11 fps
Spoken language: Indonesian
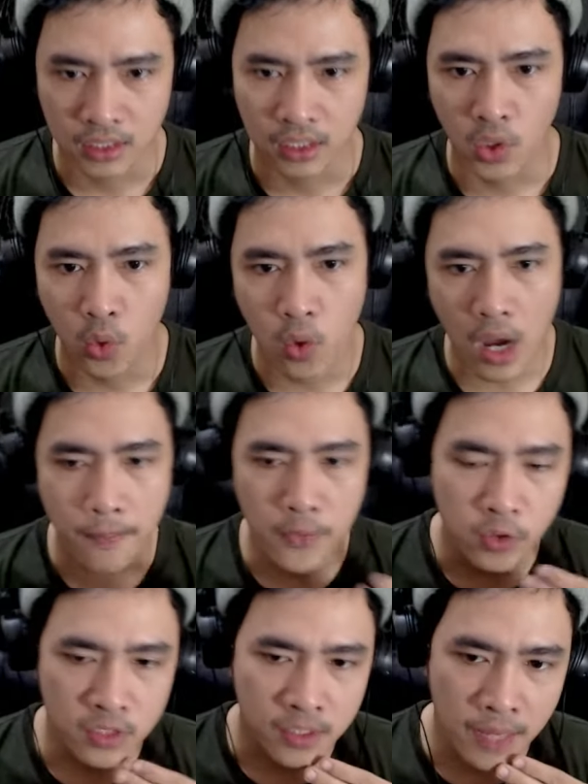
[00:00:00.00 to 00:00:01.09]
29
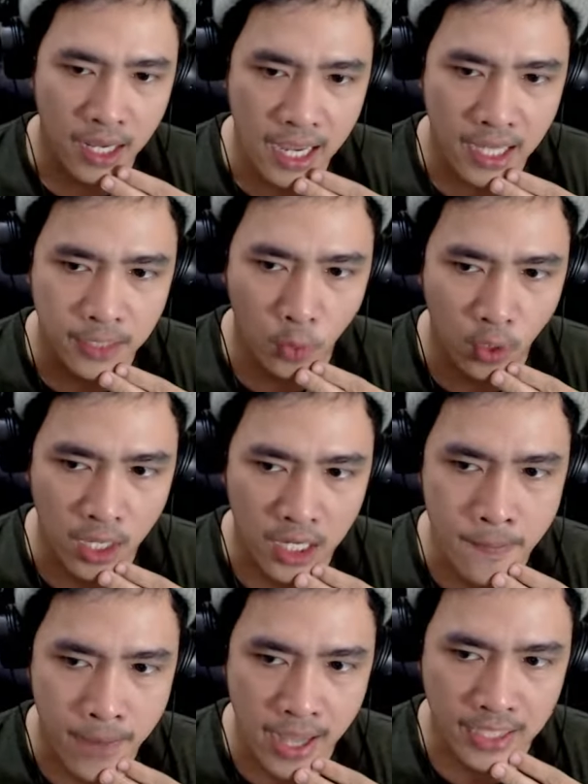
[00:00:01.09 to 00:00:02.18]
bulan
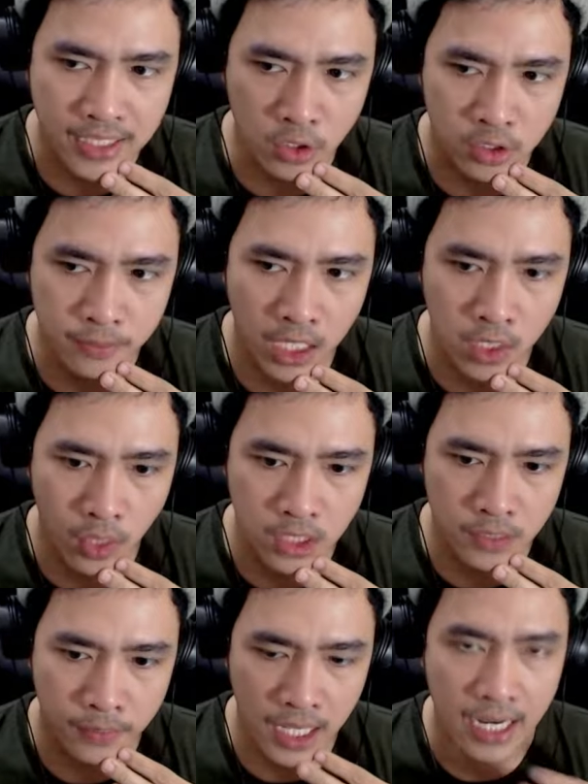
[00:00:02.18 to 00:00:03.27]
4
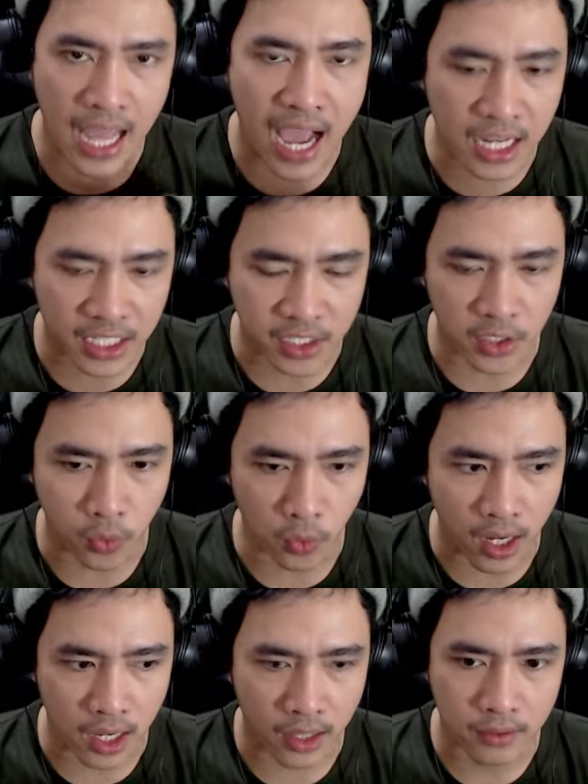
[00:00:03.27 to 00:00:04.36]
1929 hari kedua.
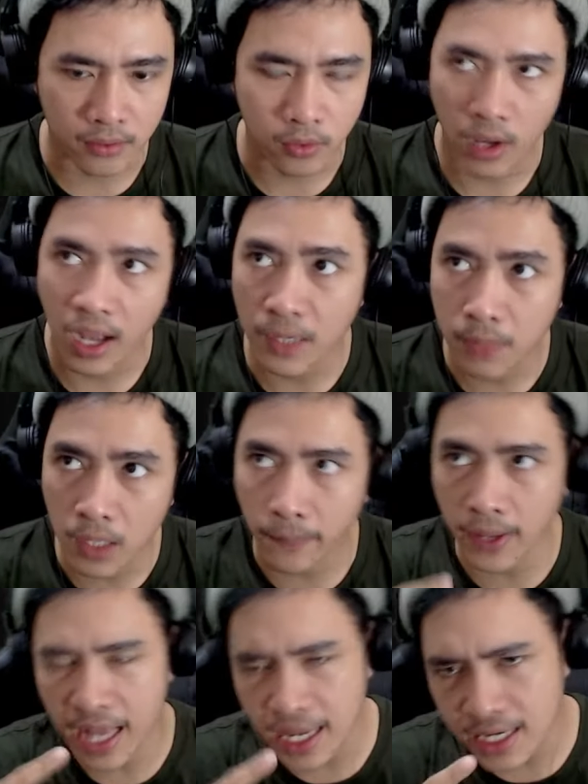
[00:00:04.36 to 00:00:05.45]
Ada berapa
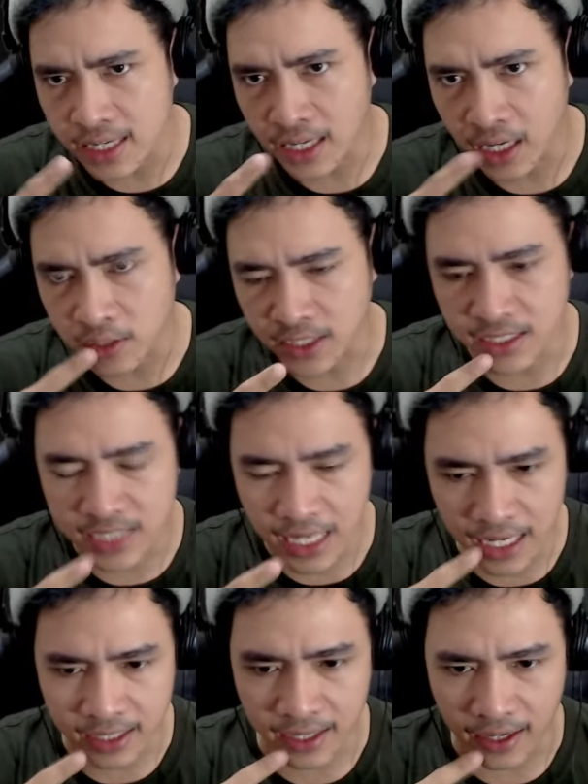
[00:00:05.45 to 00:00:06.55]
hari nih yang harus kita
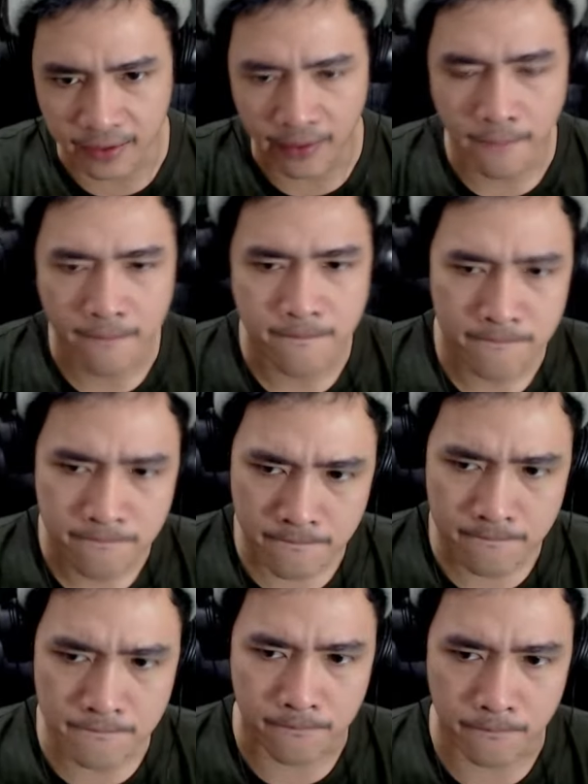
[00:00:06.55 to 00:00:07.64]
jalankan? Hmm.